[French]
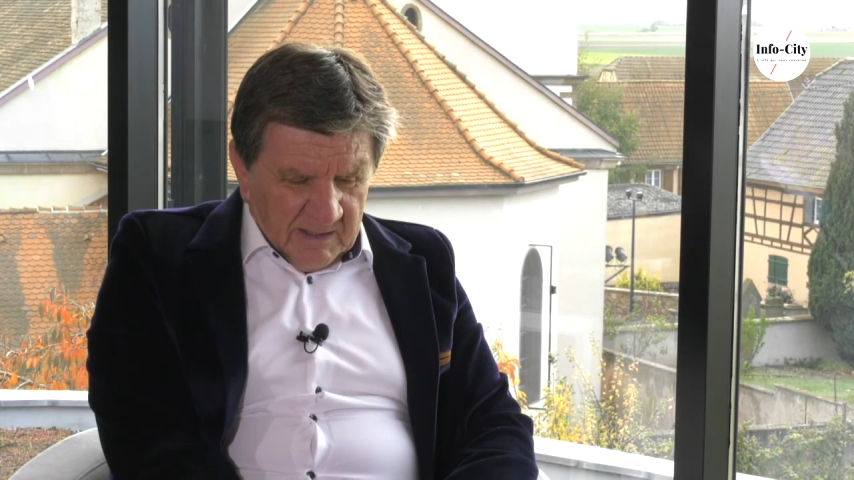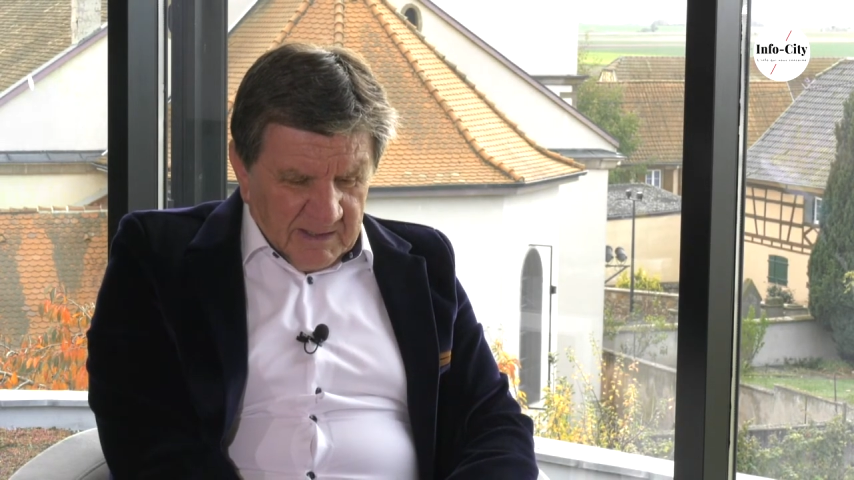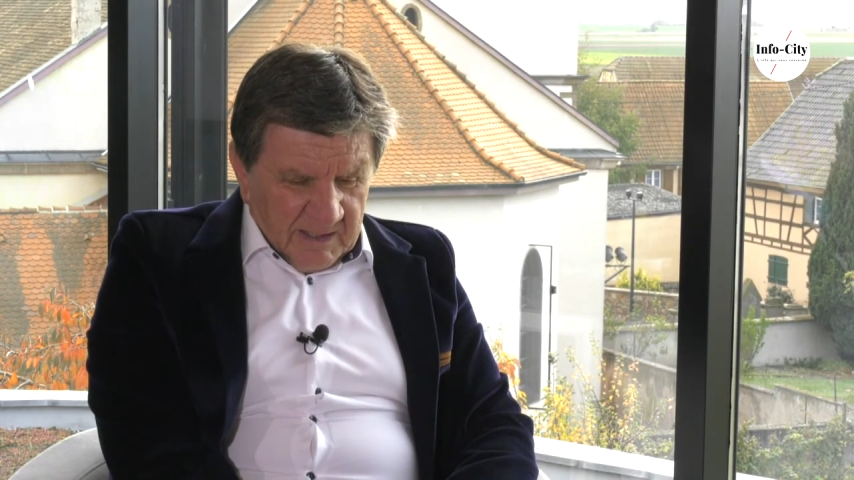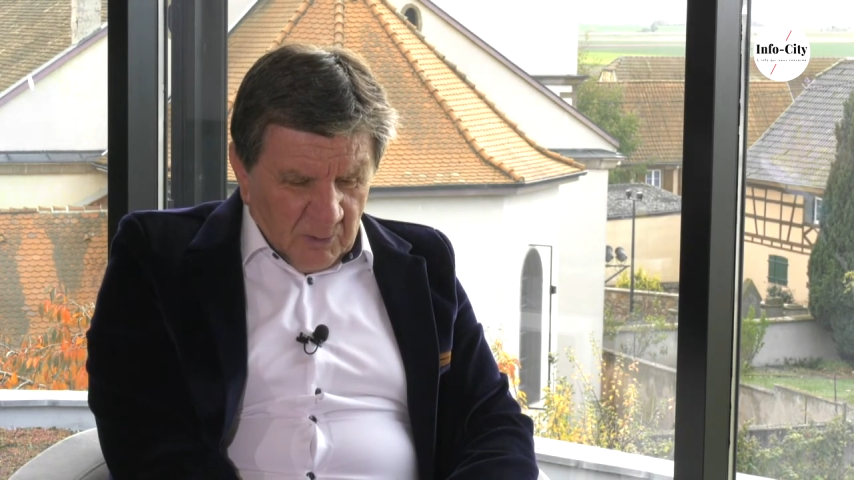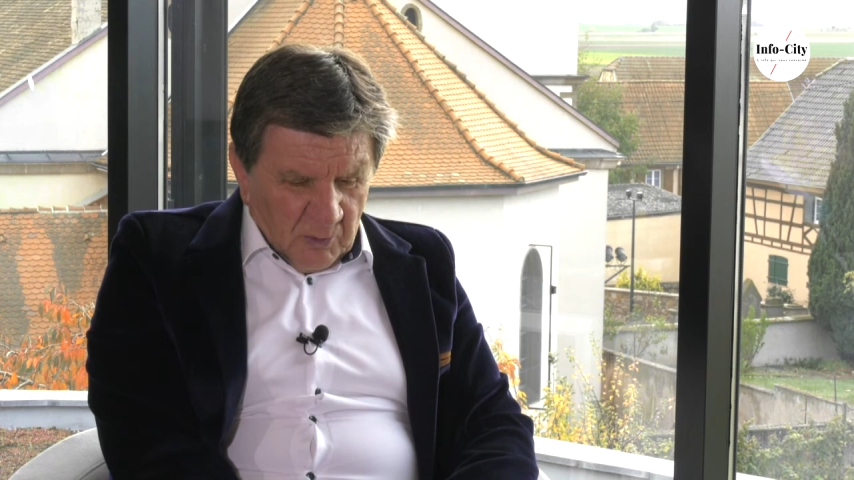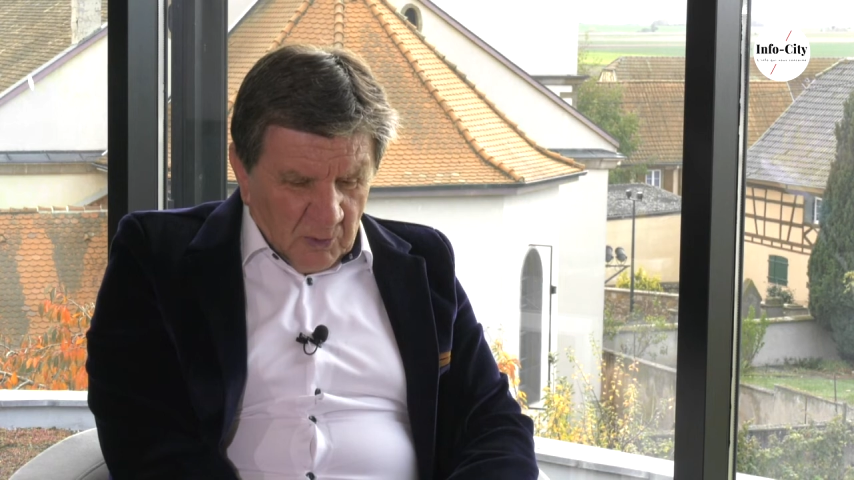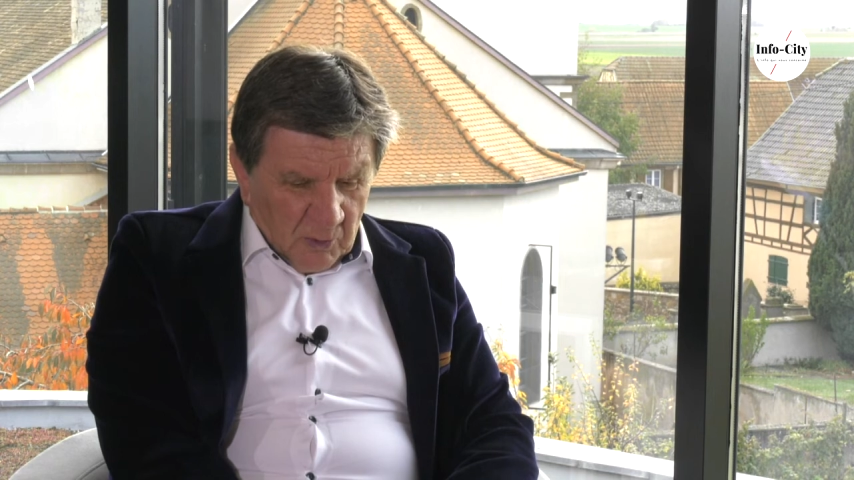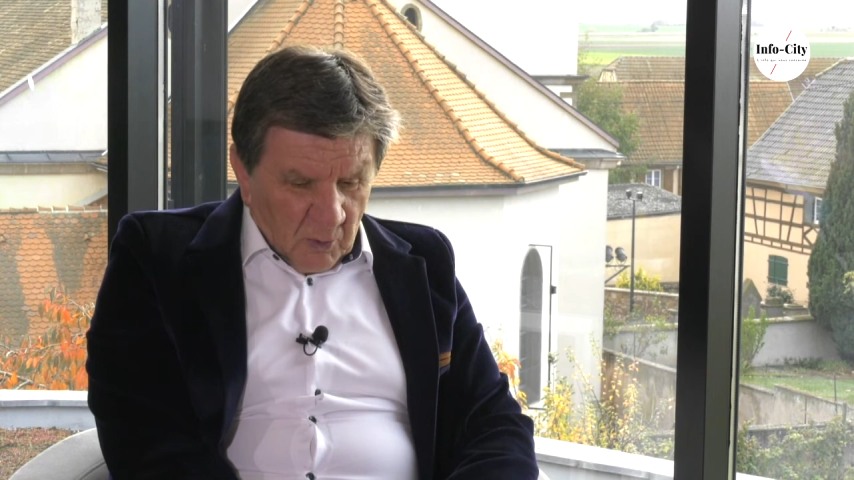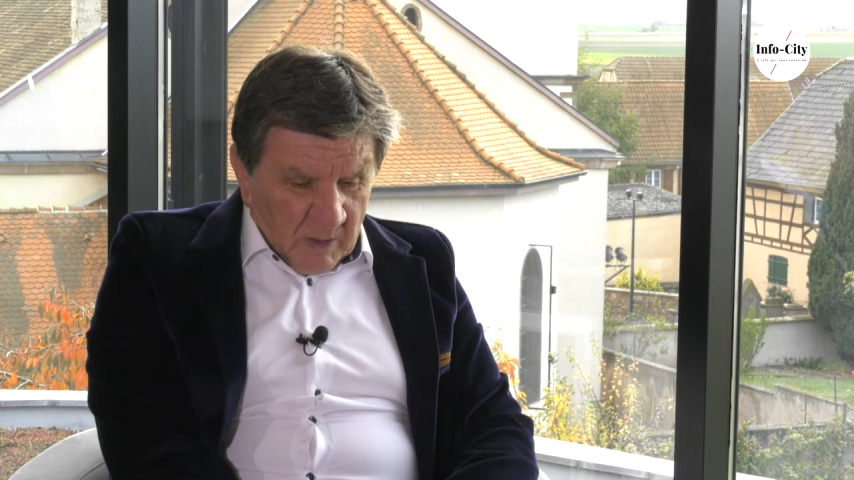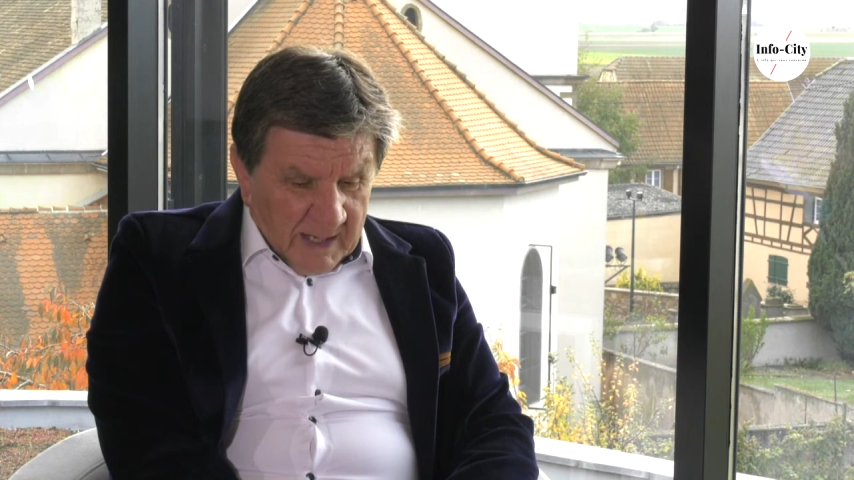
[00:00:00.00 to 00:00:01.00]
des études de
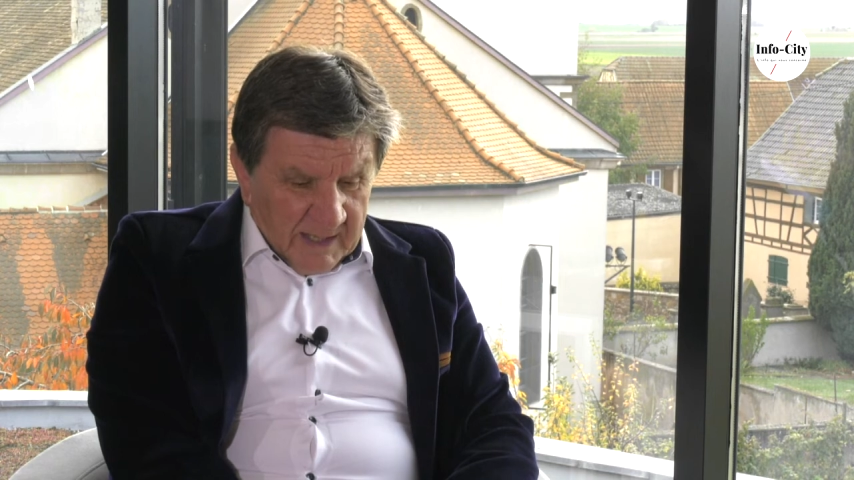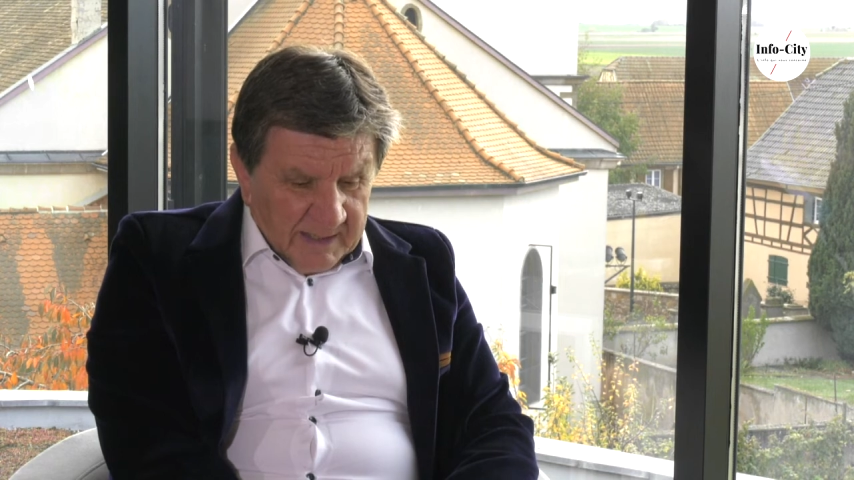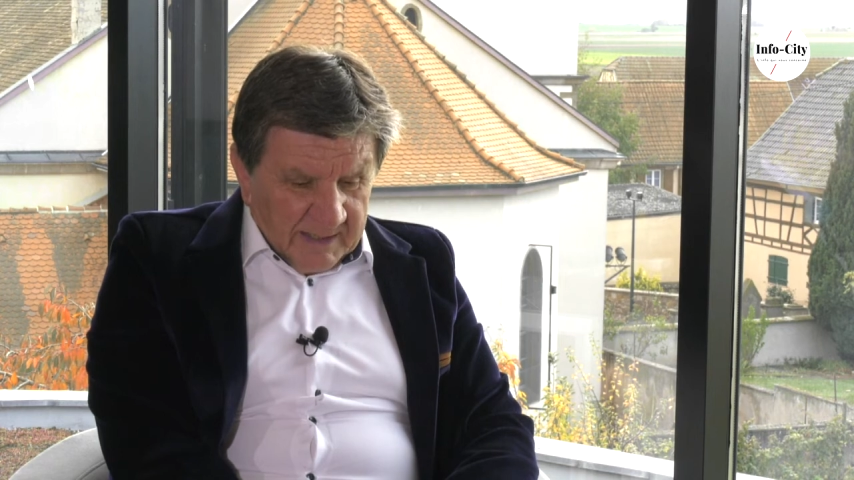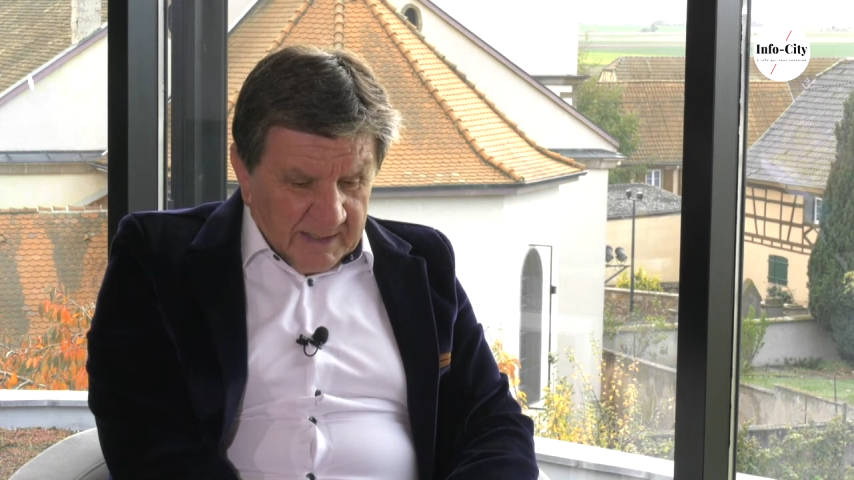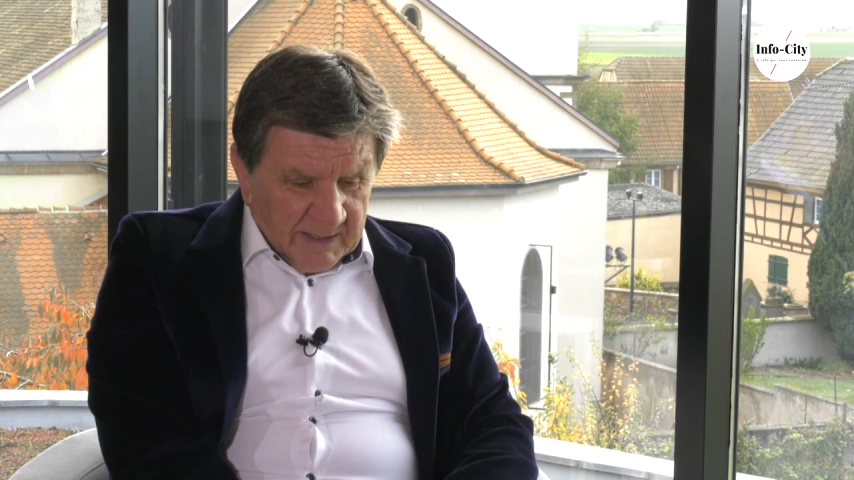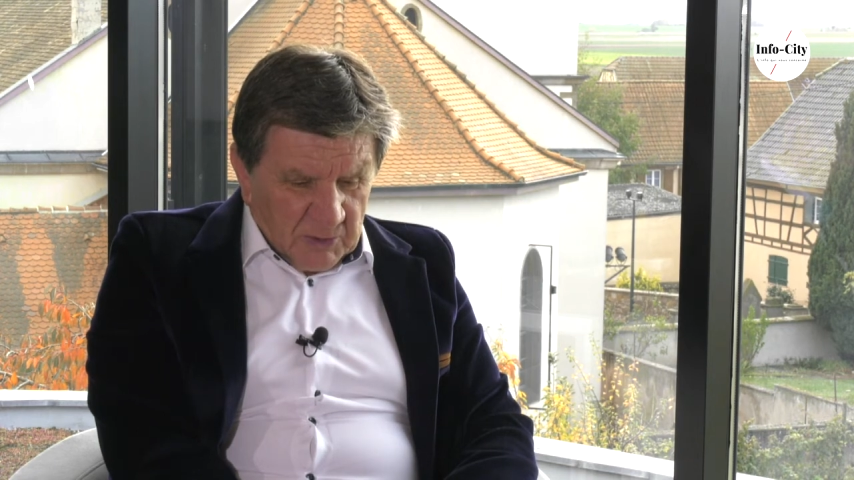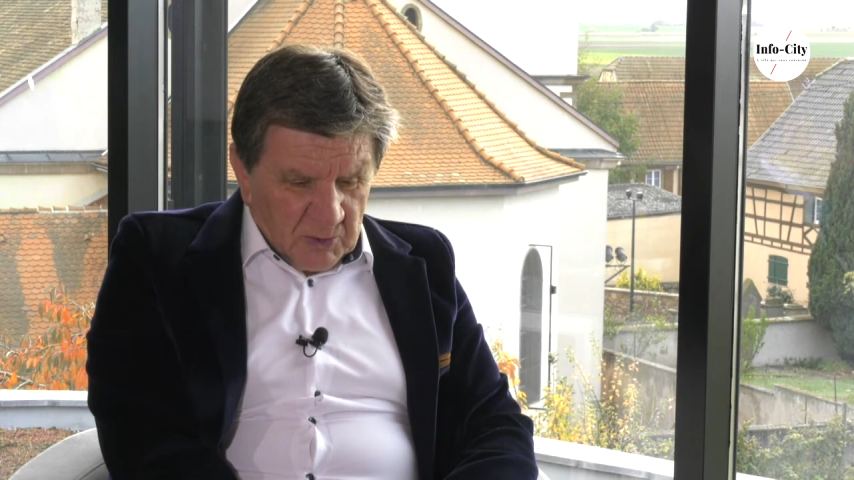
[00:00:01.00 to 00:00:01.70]
droit et